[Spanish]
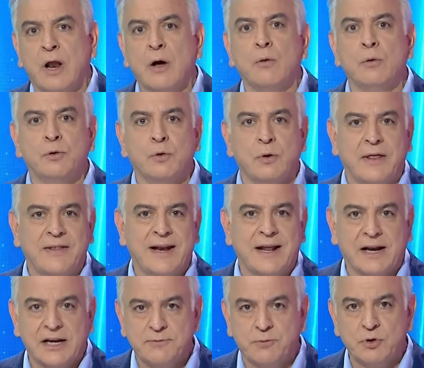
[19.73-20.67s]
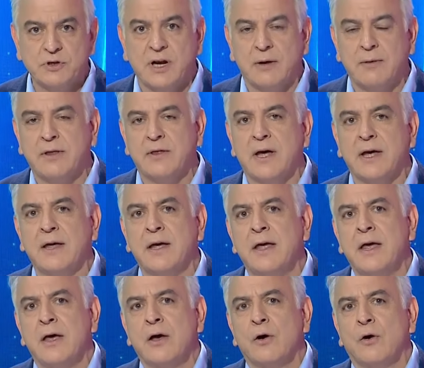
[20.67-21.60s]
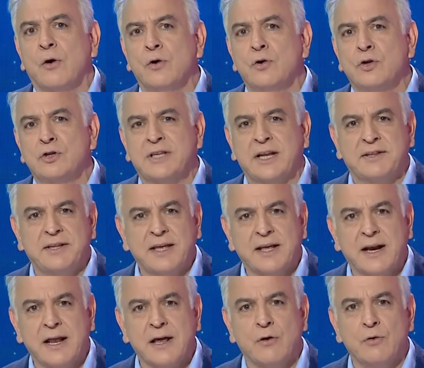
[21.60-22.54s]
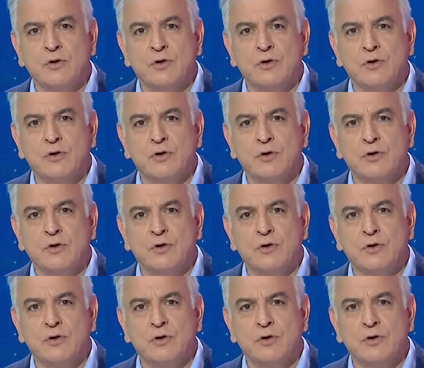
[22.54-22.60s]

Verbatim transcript: la cultura de la responsabilidad con nuestra tierra,